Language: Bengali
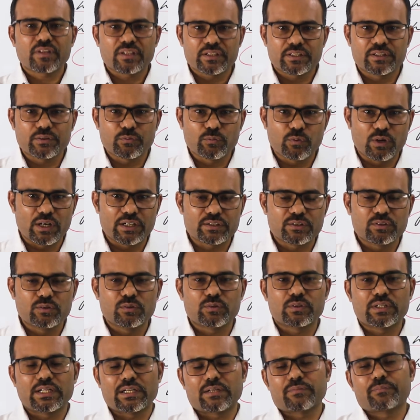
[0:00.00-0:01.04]
যে ওয়ার্ডগুলো
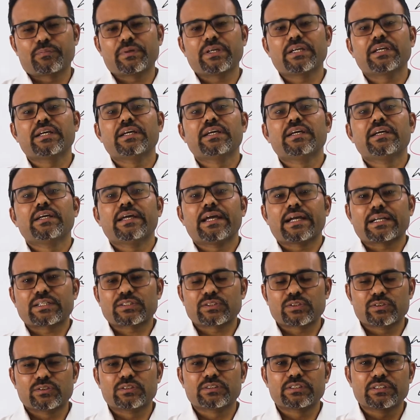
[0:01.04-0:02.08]
থাকবে
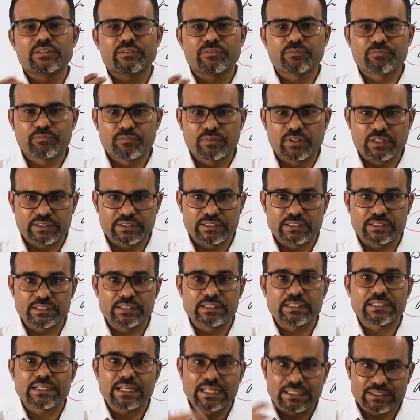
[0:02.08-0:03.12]
অ্যাকশন যে যেটা
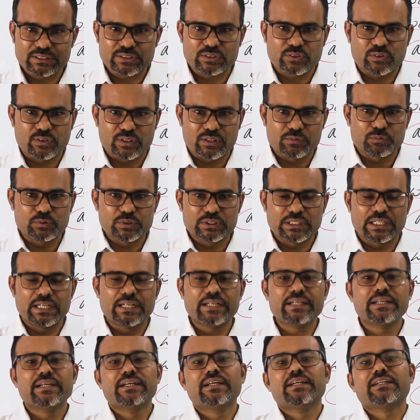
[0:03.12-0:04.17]
দিয়ে কাজ করা বুঝায়
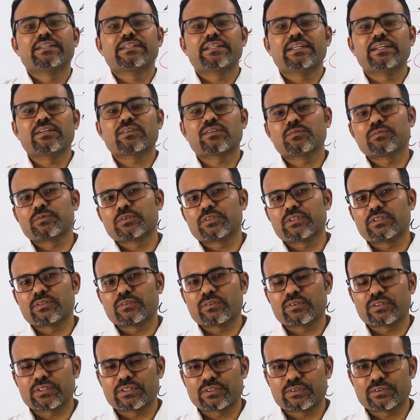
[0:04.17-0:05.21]
সেরকম যদি
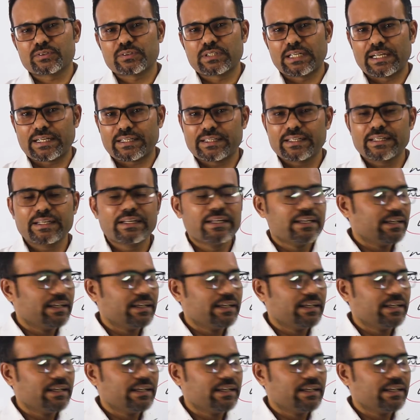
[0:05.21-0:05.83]
কোনো কিছু থাকে